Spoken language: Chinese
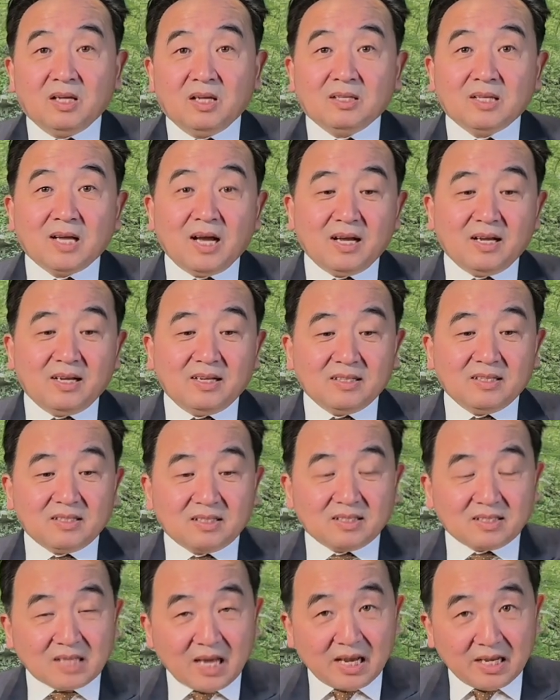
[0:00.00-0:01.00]
那
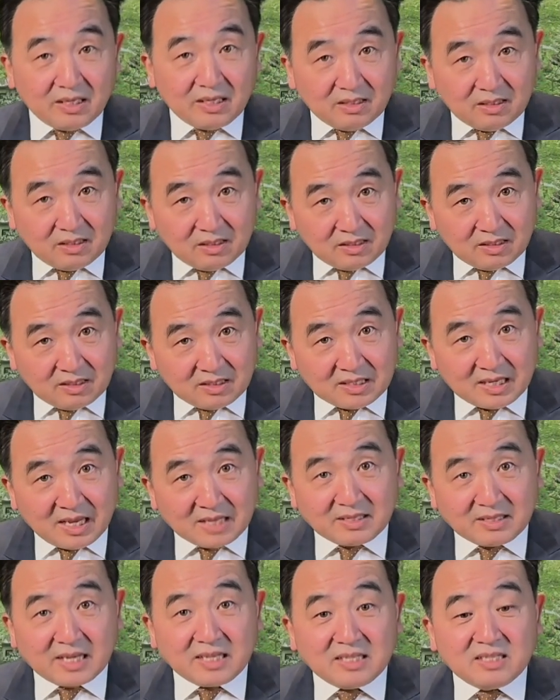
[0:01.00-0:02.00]
在
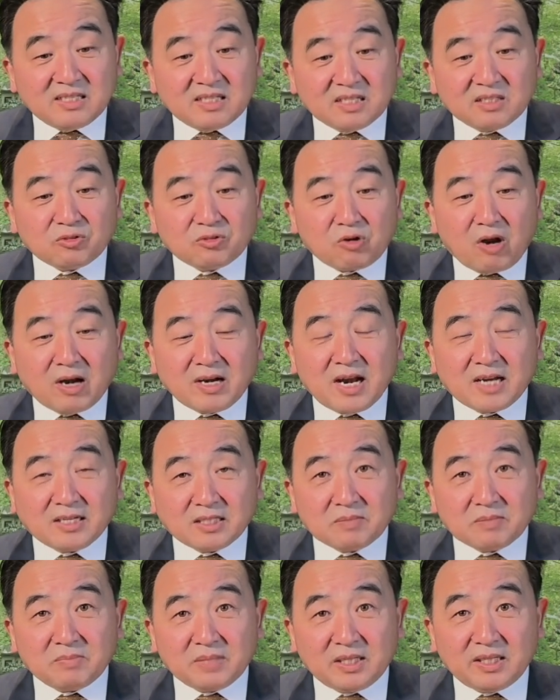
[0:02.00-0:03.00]
现在疫情传染
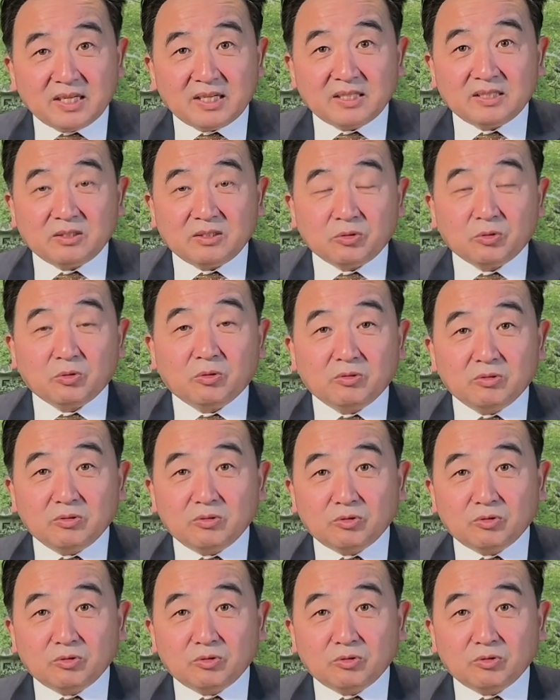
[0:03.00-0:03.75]
这么厉害的时候，